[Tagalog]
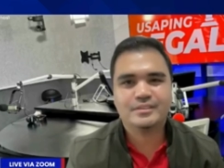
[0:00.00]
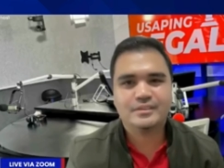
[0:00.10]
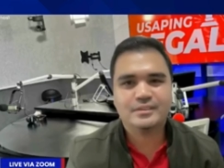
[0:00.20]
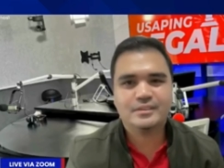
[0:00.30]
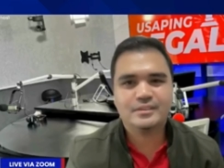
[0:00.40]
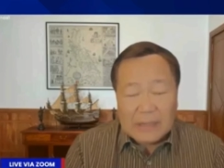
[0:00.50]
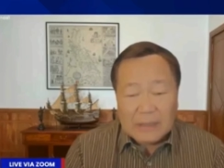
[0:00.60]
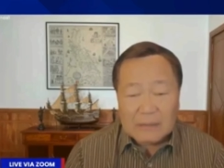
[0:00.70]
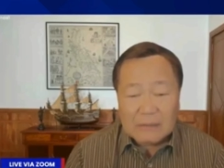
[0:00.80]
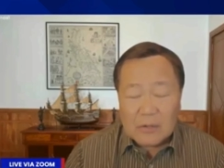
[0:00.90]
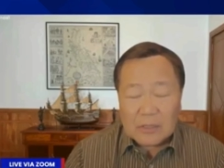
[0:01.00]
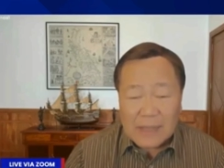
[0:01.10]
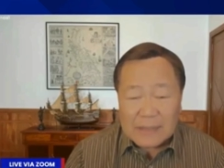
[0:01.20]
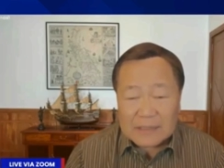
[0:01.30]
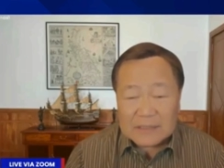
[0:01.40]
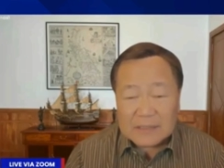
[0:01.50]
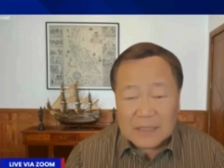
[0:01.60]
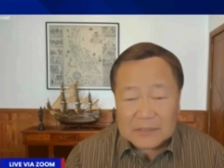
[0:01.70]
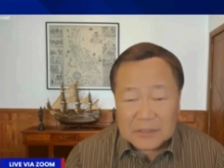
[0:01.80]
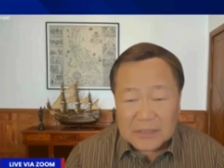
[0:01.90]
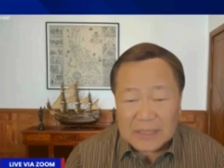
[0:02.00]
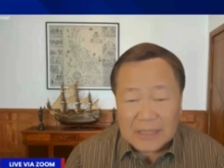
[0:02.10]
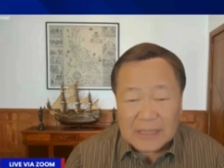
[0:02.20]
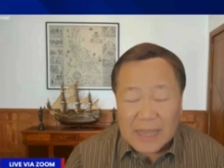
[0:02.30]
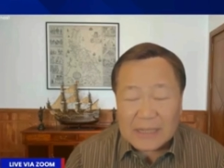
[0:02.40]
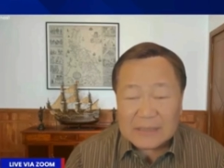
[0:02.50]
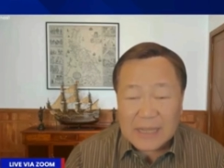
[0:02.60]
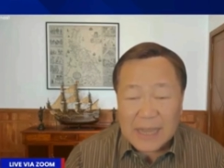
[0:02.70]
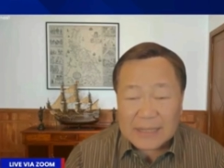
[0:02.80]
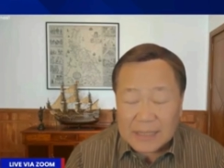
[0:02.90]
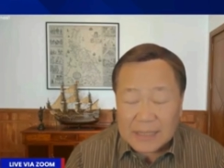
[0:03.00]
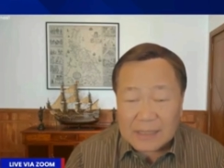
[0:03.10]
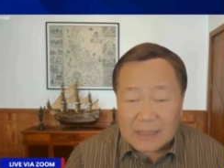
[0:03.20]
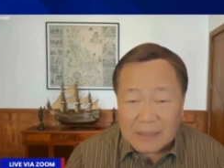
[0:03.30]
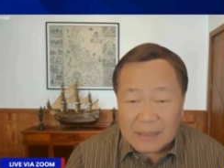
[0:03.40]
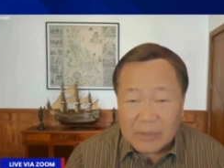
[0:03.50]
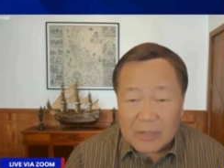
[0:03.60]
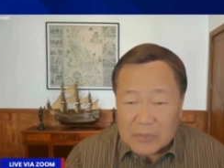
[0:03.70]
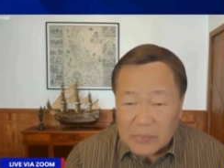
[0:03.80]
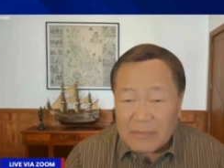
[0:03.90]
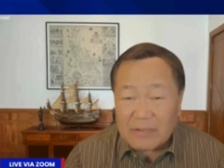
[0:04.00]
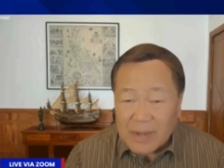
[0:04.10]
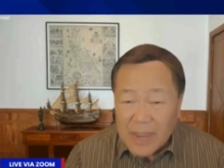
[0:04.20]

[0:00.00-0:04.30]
Well, kung tataas ang tension, hindi dahil sa atin because we have a right.